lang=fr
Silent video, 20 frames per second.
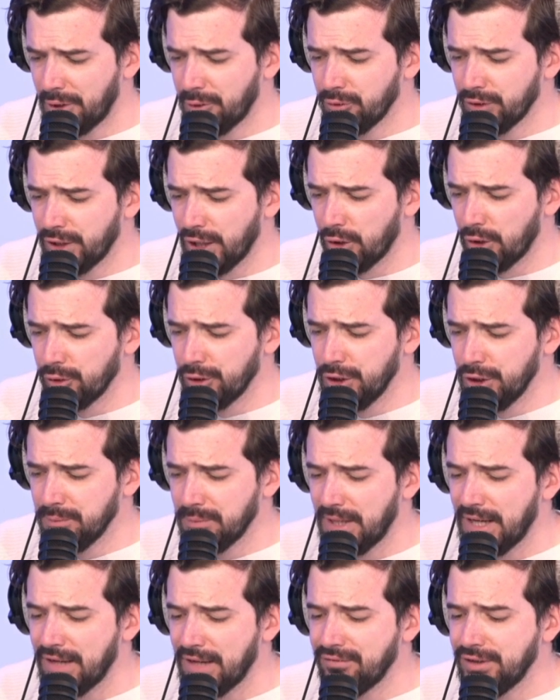pardon Caroline,
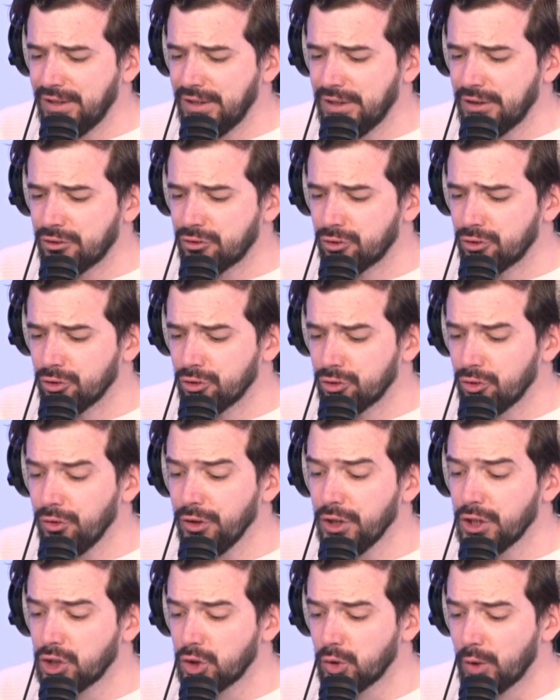mais la vie, ce
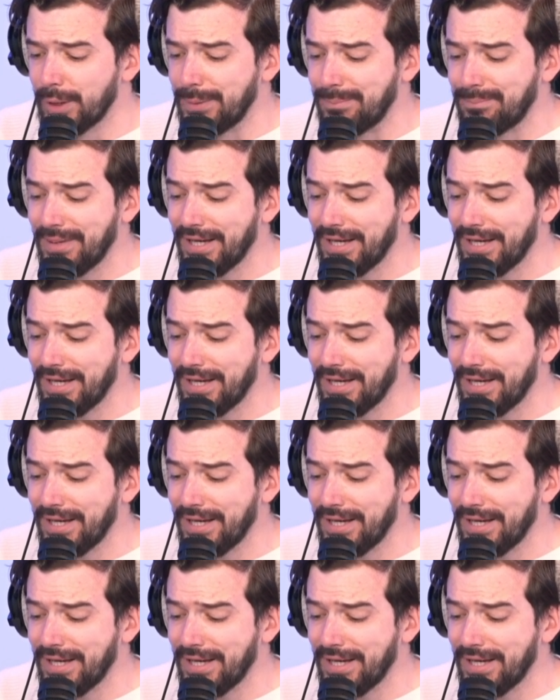sont des choix.